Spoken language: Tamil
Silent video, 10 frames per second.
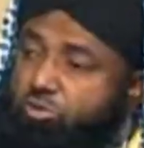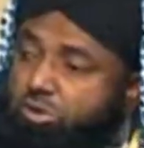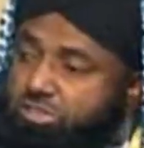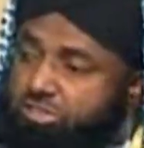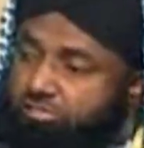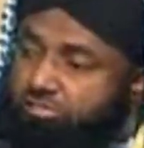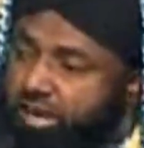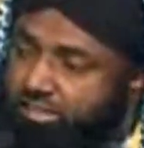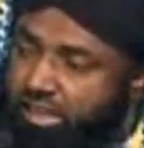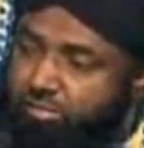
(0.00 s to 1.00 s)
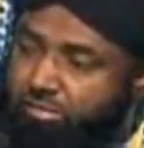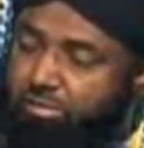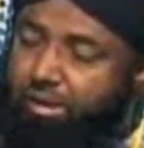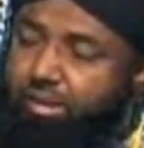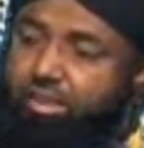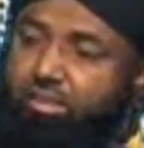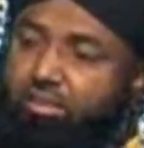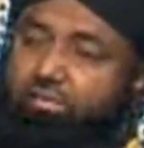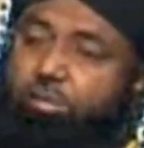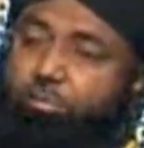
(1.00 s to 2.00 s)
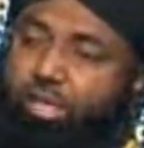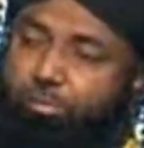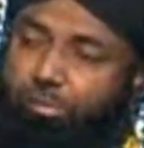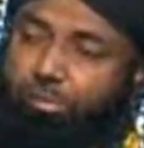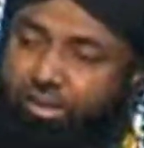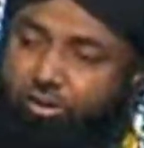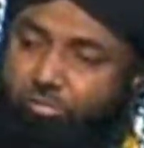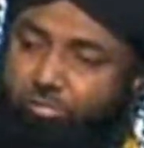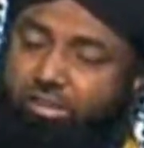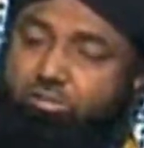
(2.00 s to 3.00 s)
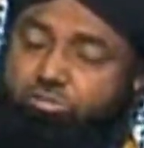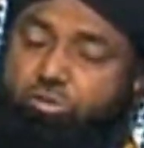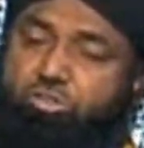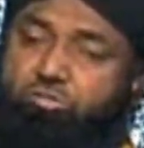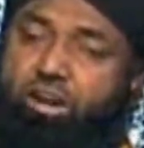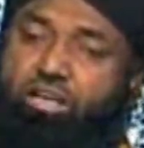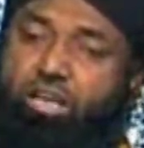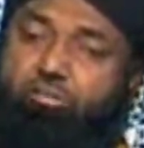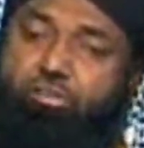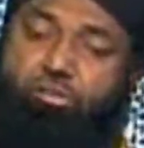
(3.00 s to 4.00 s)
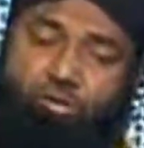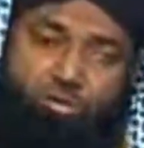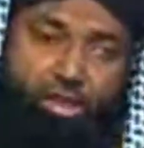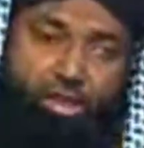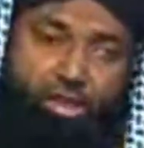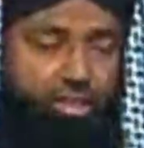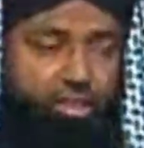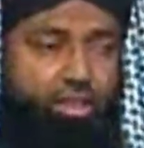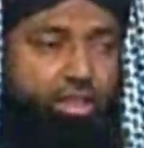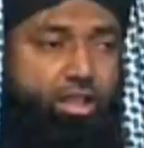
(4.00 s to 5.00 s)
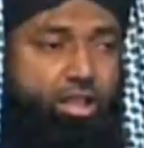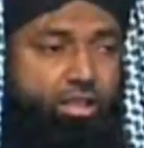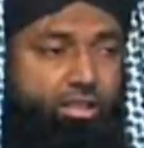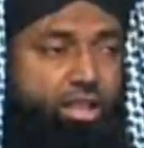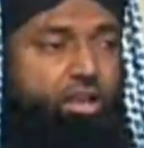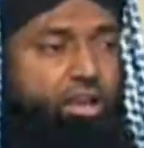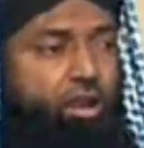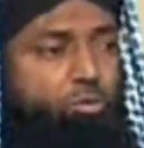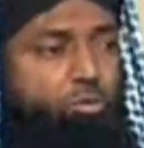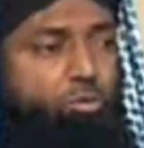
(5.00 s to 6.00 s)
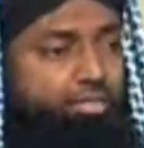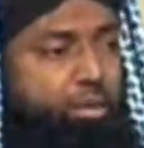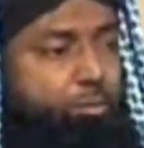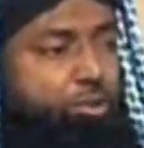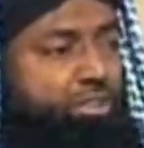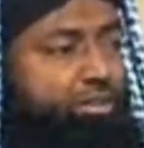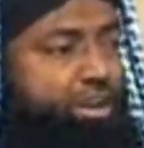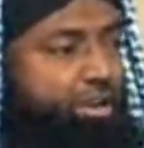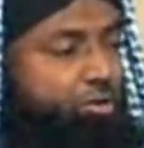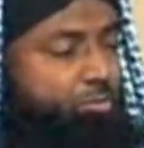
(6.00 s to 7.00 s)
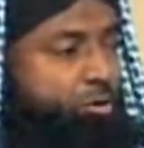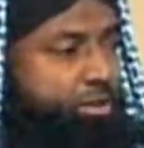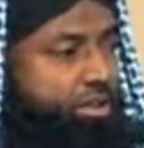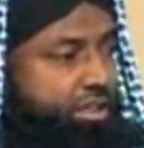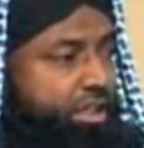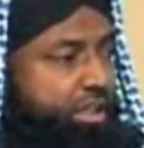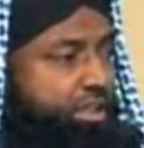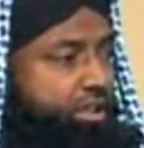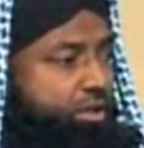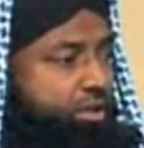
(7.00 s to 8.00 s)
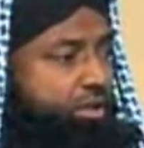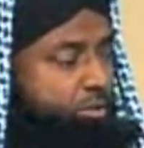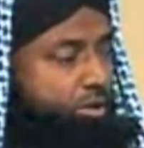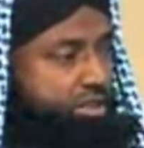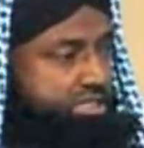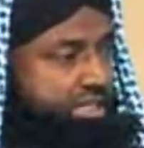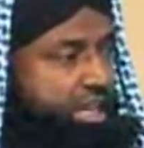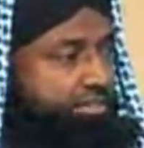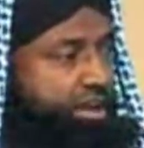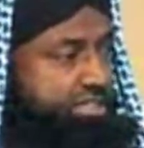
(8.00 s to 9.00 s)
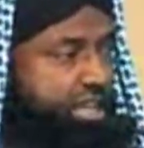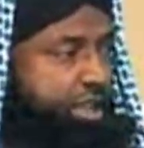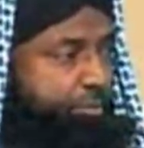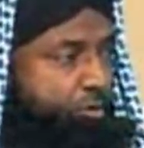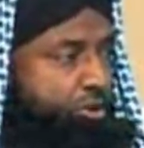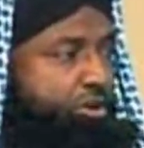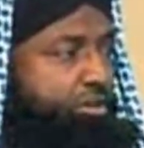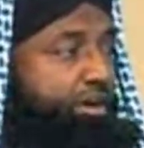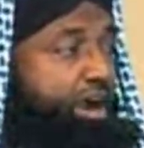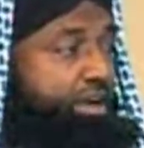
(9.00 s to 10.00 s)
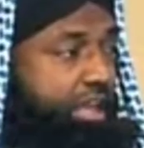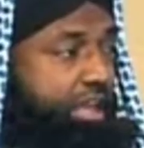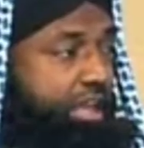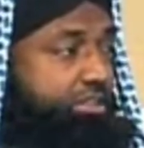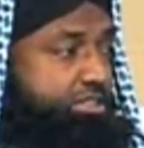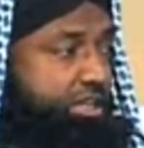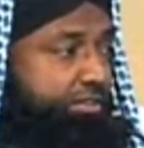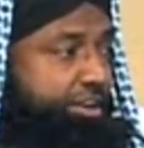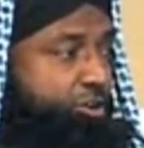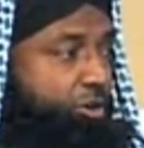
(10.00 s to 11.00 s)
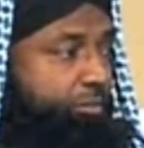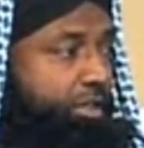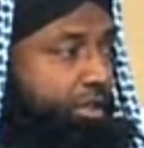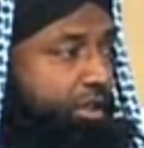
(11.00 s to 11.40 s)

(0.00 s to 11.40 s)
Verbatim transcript: சொகுசு வாழ்க்கையின் மீது மனிதனுக்கு வெறுப்பு ஏற்பட வேண்டும் இந்த சொகுசு வாழ்க்கையை அவன் விரும்பக்கூடாது ஏனென்றால் உலகத்தை பொறுத்தவரையிலே ஒரு மூமினுக்கு ஒரு சிறைவாசியை போன்று அவனுடைய வாழ்க்கையை அமைத்து செல்ல வேண்டும்